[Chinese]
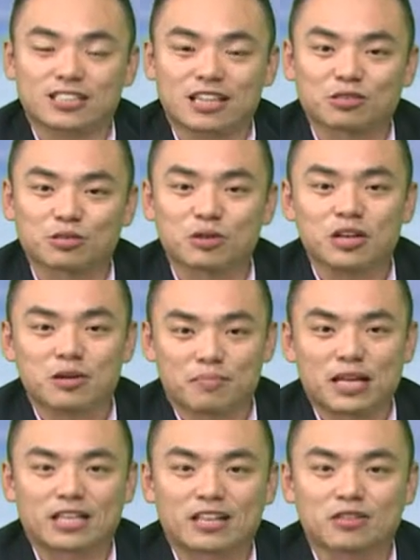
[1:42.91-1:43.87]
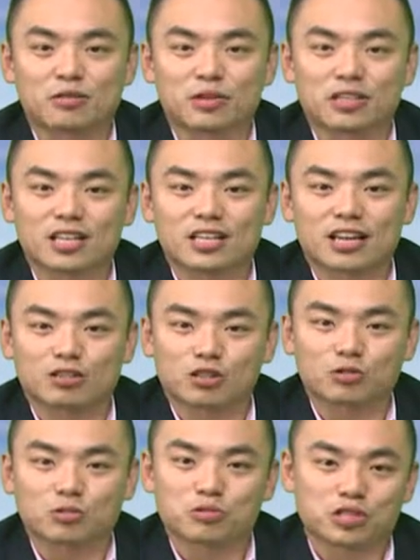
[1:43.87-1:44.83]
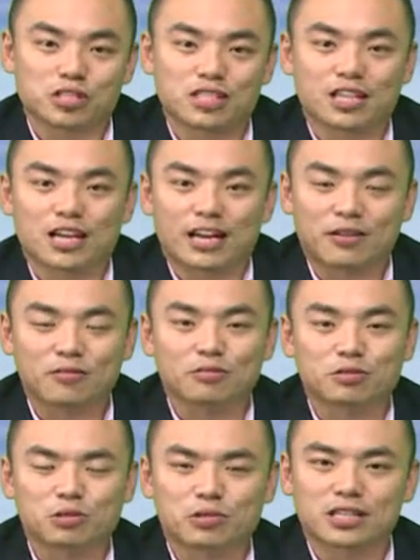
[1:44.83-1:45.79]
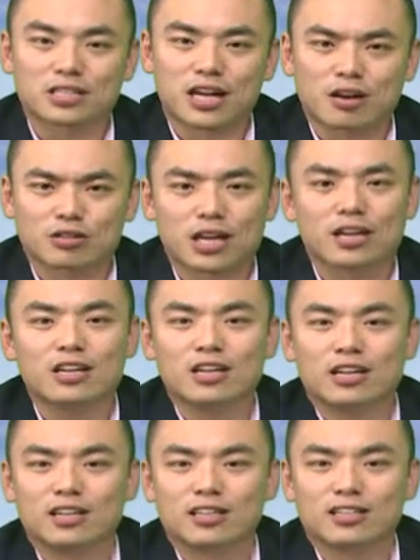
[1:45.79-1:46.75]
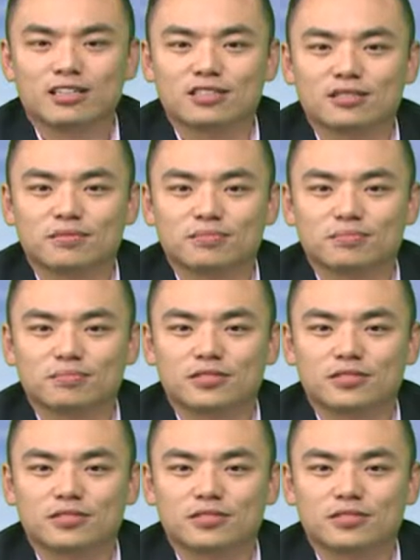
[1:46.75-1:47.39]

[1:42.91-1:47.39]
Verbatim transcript: 想说每天都一定要抽出时间来工作，但是好像呃。